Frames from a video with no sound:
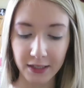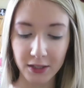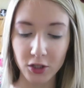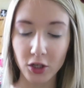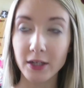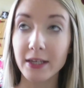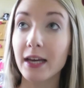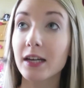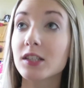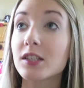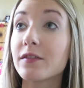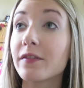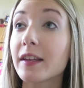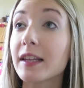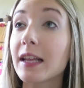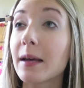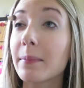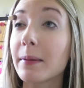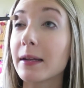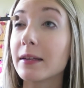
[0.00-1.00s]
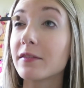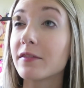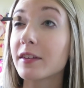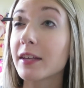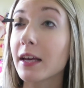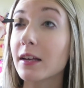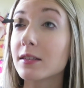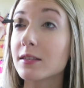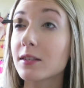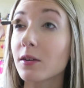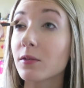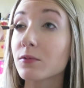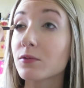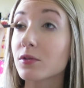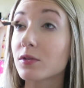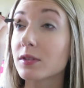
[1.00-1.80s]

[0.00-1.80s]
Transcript: c'est ça, hier j'ai fait de la planification